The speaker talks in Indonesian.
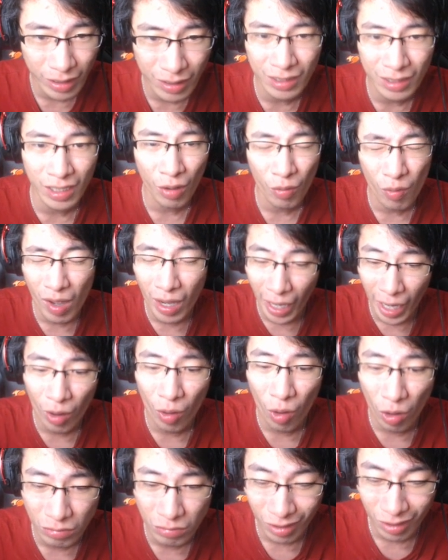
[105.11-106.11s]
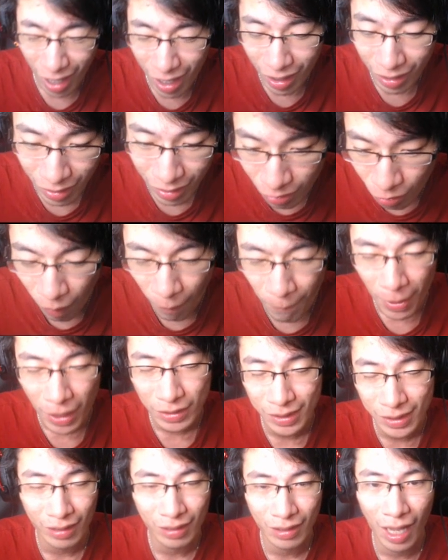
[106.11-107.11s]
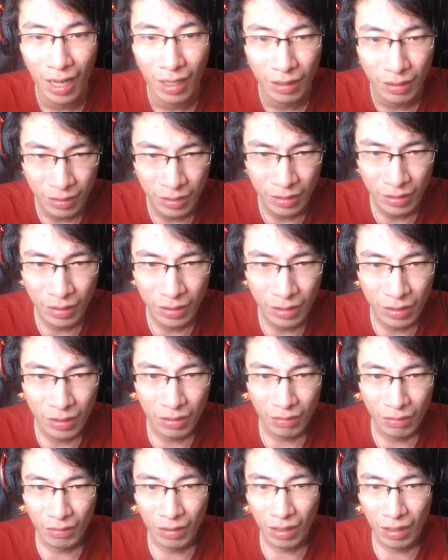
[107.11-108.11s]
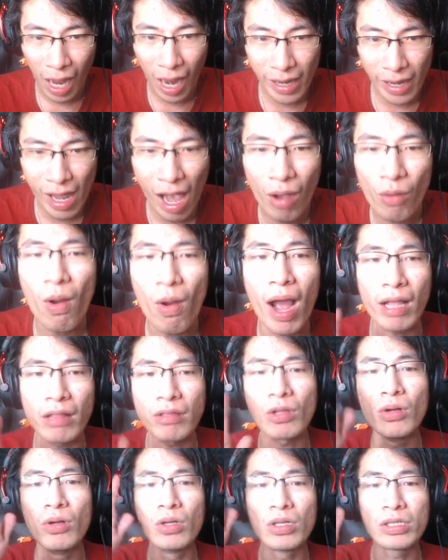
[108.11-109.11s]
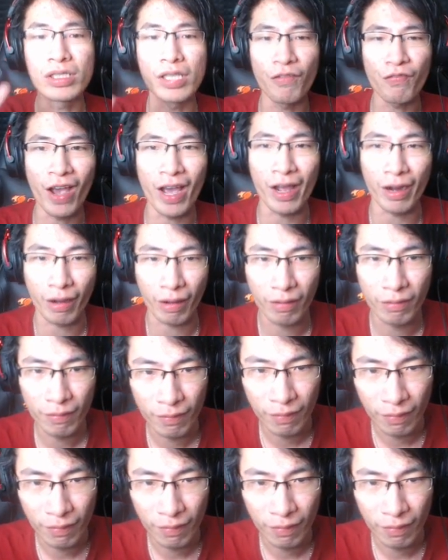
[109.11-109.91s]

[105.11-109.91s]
Intinya gue kayak kontrak gitu sama setan. Ayah gua itu Lucifer.